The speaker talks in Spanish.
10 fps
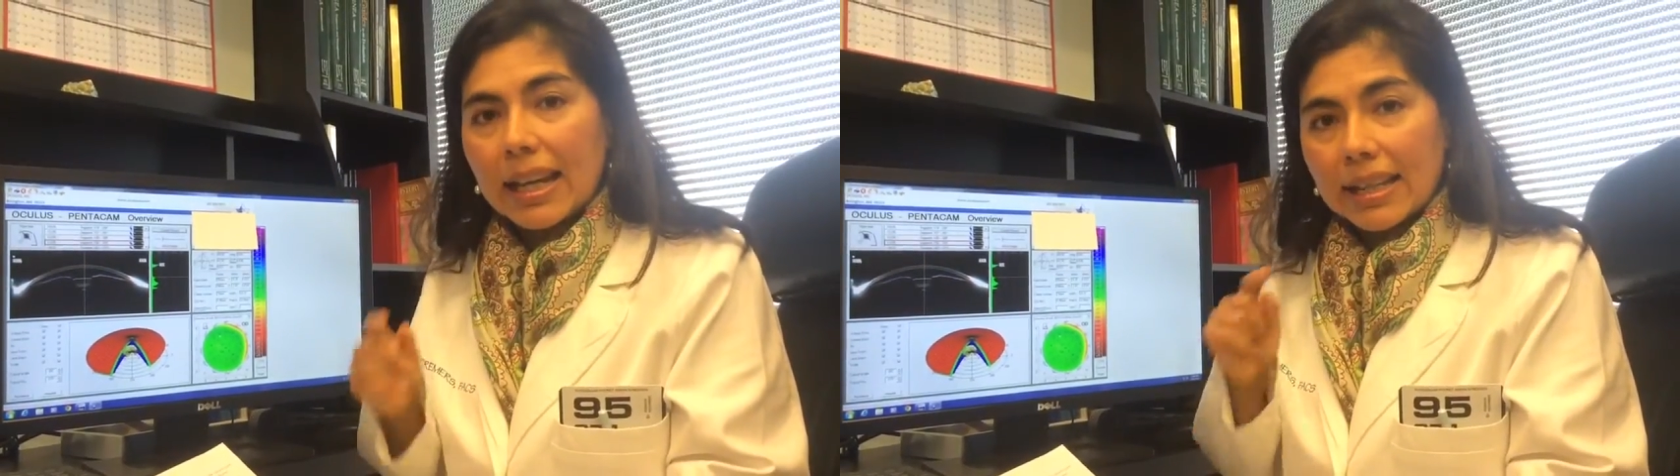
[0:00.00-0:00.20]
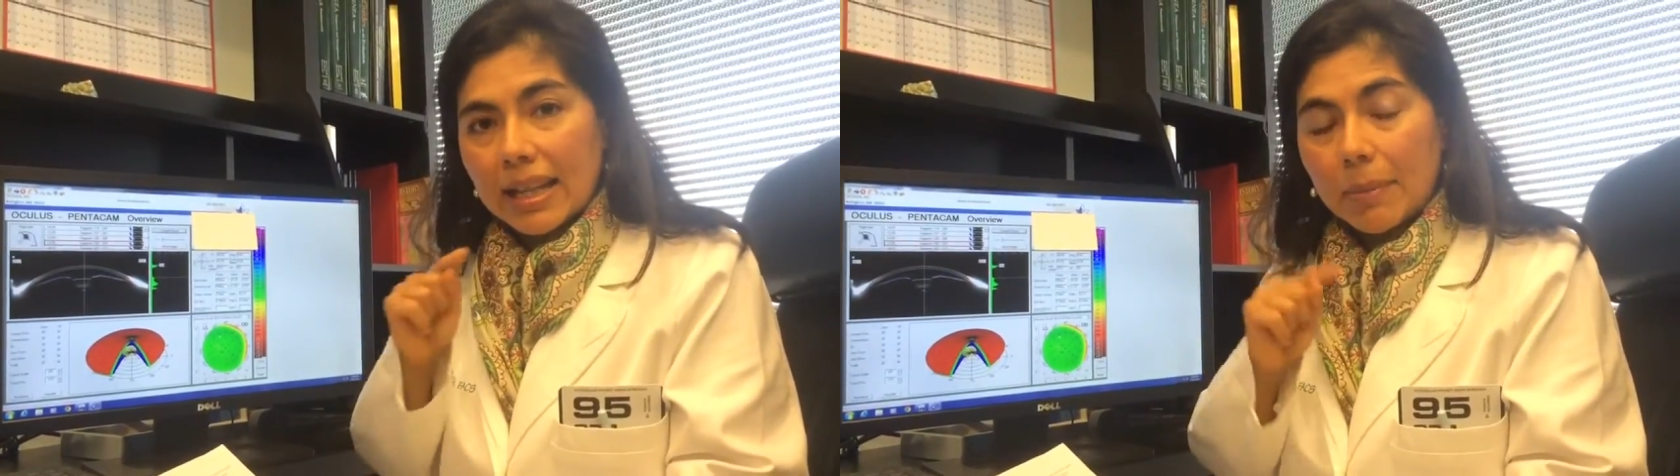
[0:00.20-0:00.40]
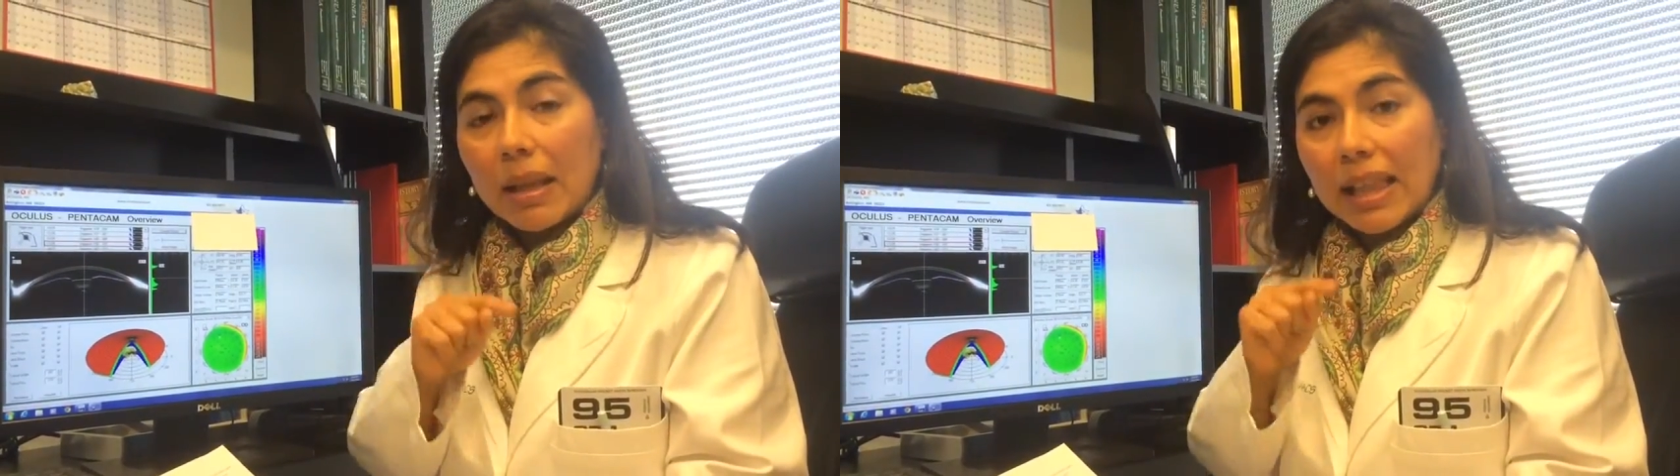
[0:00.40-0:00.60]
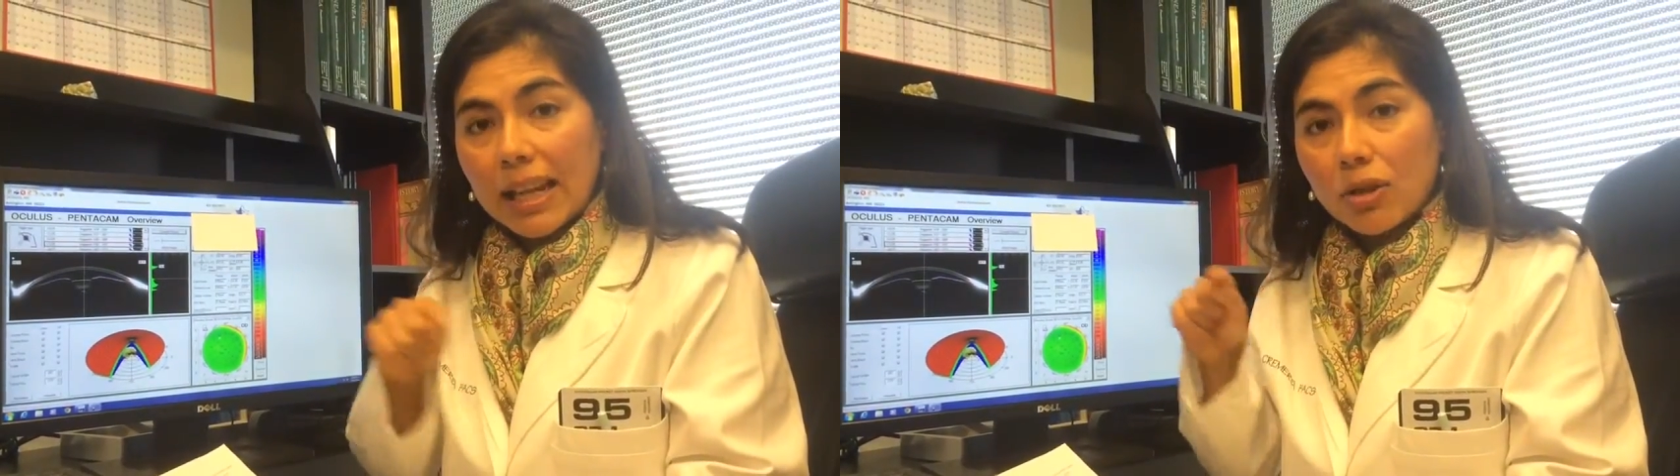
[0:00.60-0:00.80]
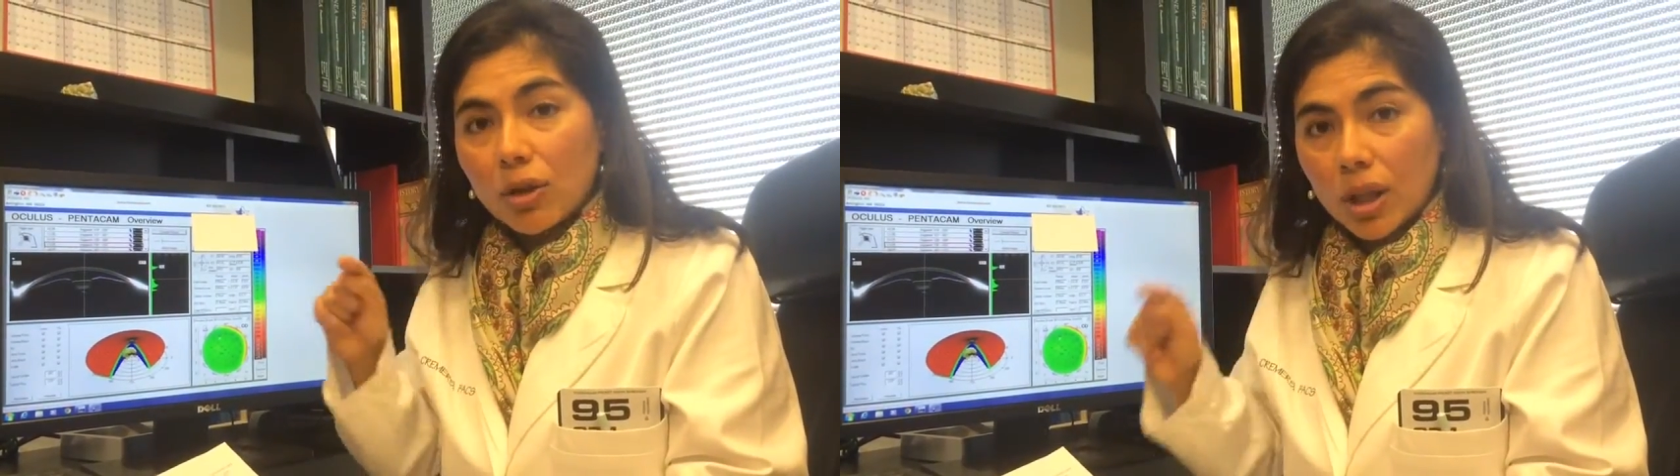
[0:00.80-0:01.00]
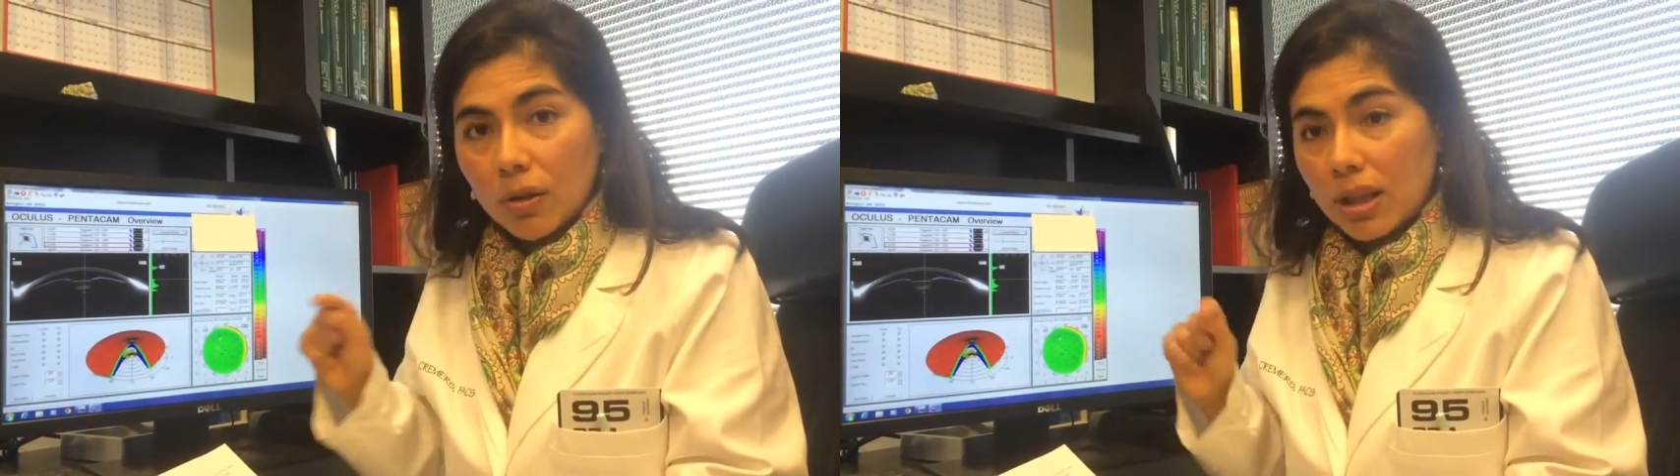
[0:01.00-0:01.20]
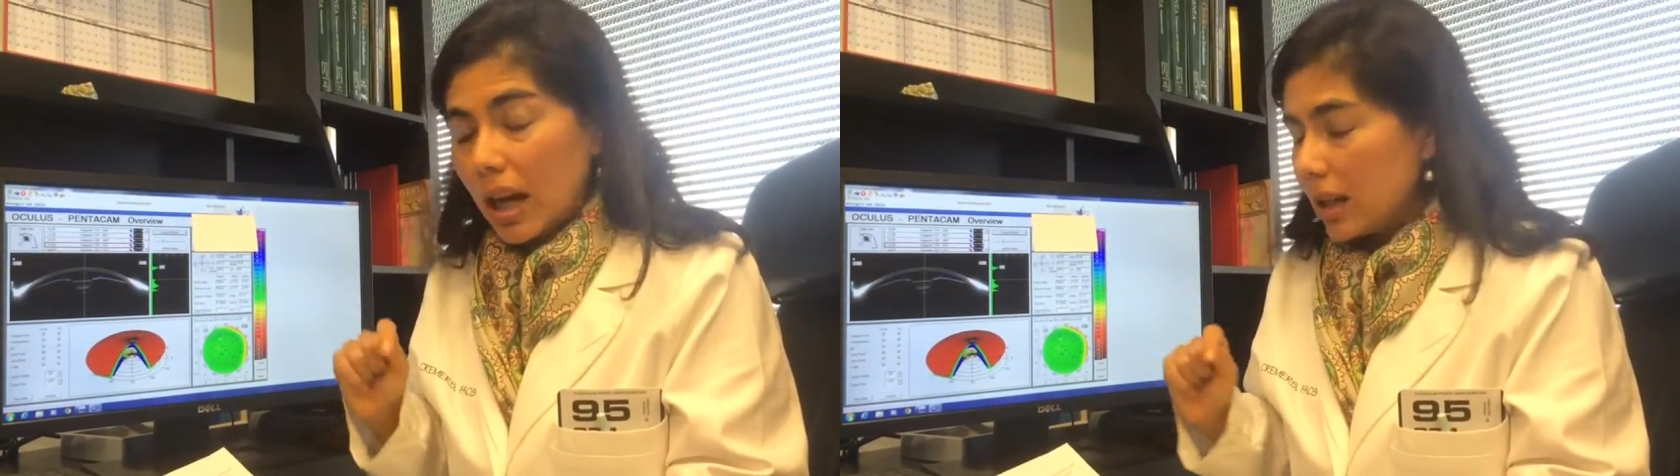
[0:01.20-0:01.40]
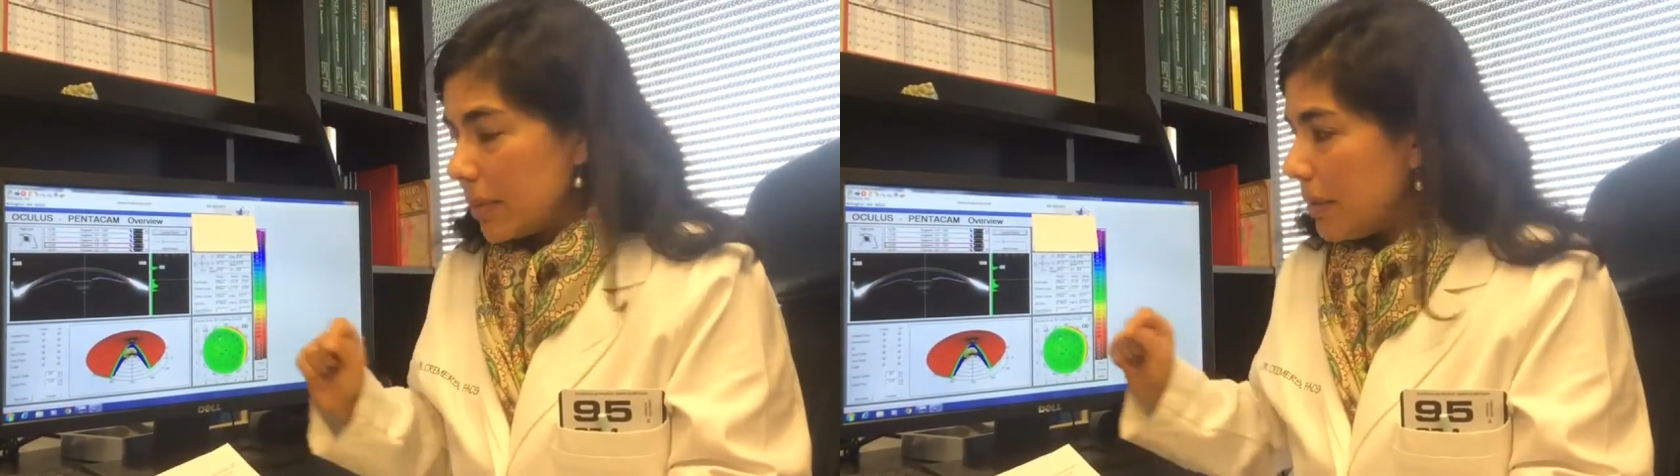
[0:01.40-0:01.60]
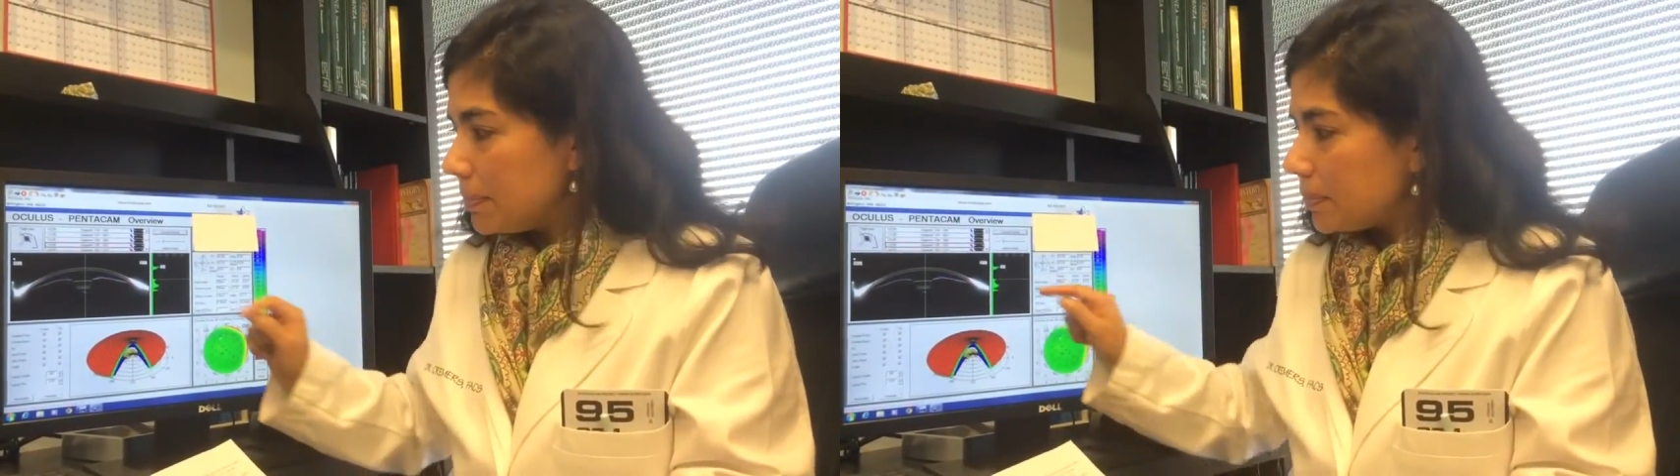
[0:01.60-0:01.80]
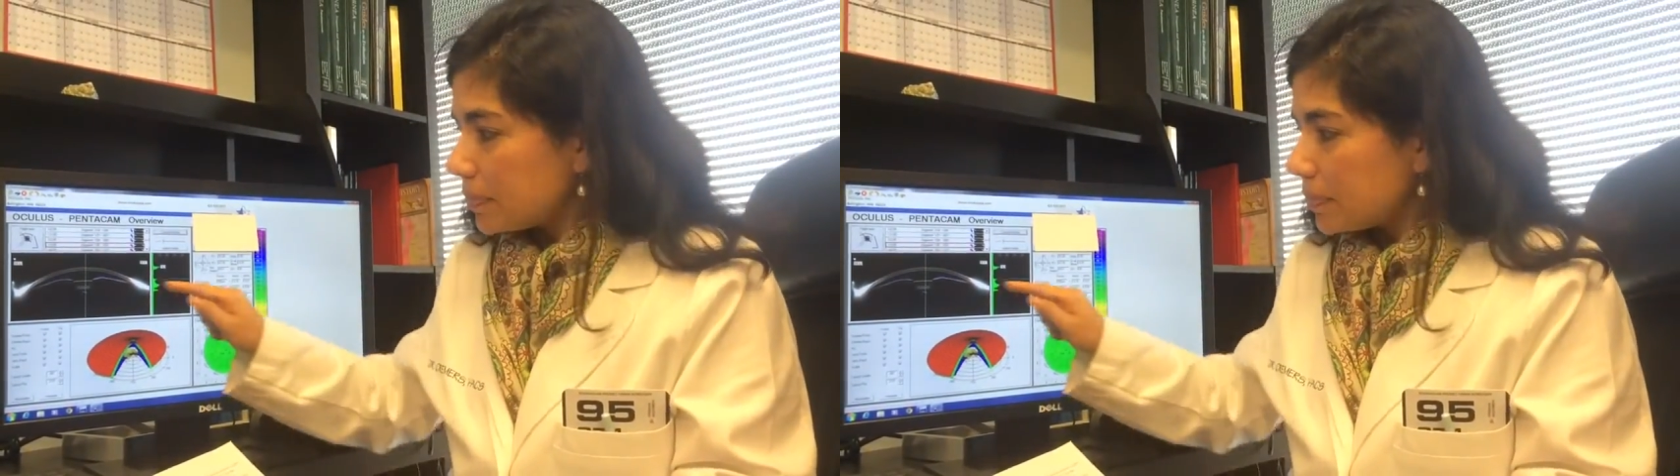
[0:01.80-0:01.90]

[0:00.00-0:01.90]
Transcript: que se llama Laser Iridotomy